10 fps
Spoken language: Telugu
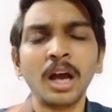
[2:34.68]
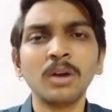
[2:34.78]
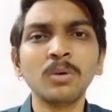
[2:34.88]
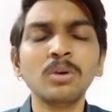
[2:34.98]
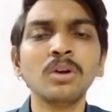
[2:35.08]

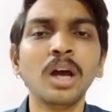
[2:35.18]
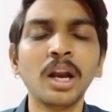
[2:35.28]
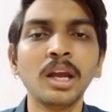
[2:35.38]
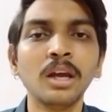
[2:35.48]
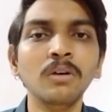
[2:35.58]

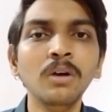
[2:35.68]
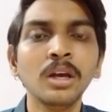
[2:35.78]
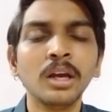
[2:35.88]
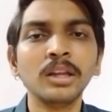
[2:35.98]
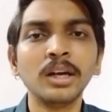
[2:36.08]
అనుకుంటున్నాను నేను
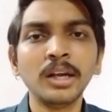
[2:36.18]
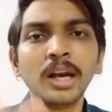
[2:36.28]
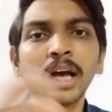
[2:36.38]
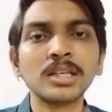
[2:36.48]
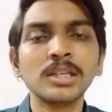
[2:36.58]
ఎందుకంటే
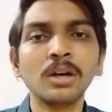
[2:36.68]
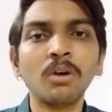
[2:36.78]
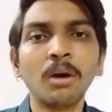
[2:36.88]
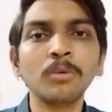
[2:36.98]
లాస్ట్ ఇయర్ కూడా